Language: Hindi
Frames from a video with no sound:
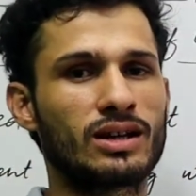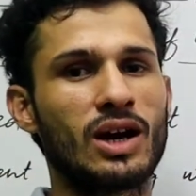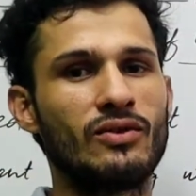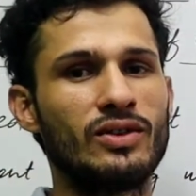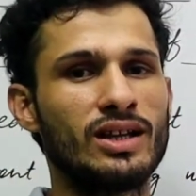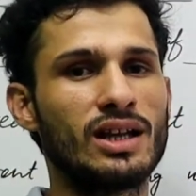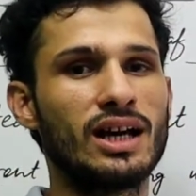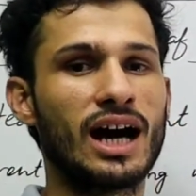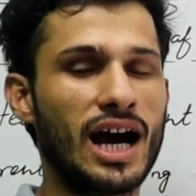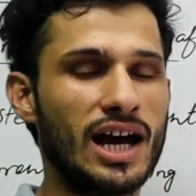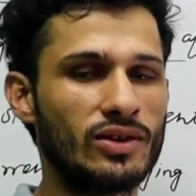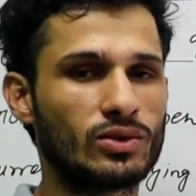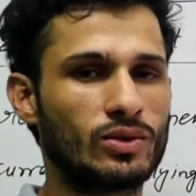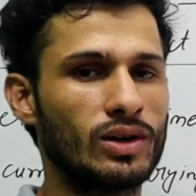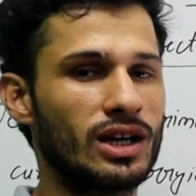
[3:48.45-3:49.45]
काफ़ी ज़्यादा
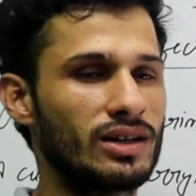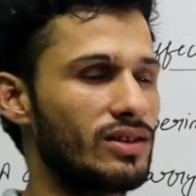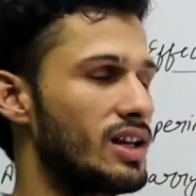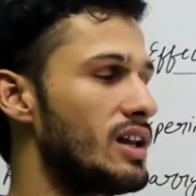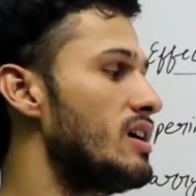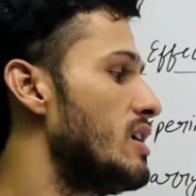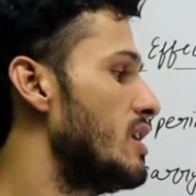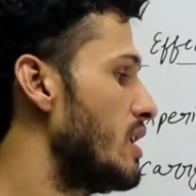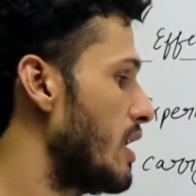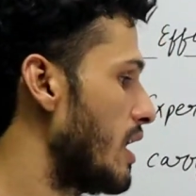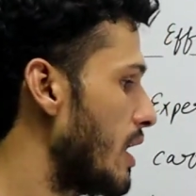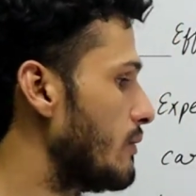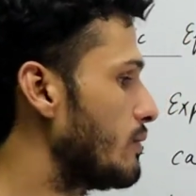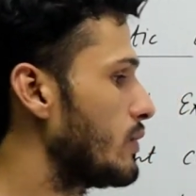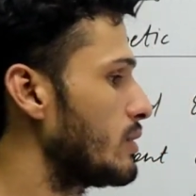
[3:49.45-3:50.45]
आइस को या ज़्यादा
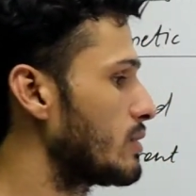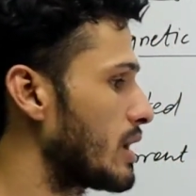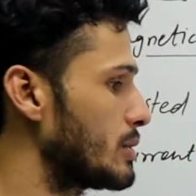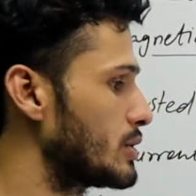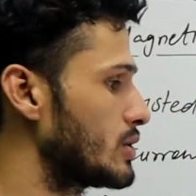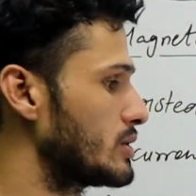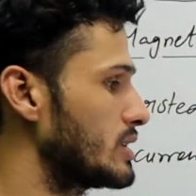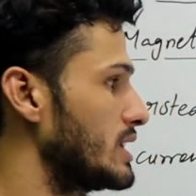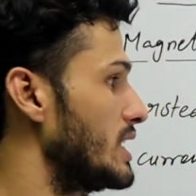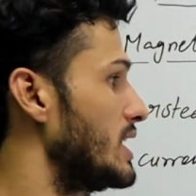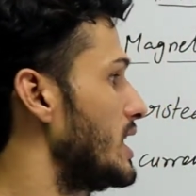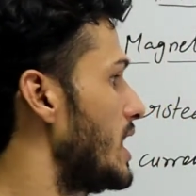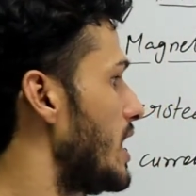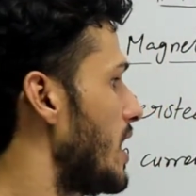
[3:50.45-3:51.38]
हार्मफुल साबित होती है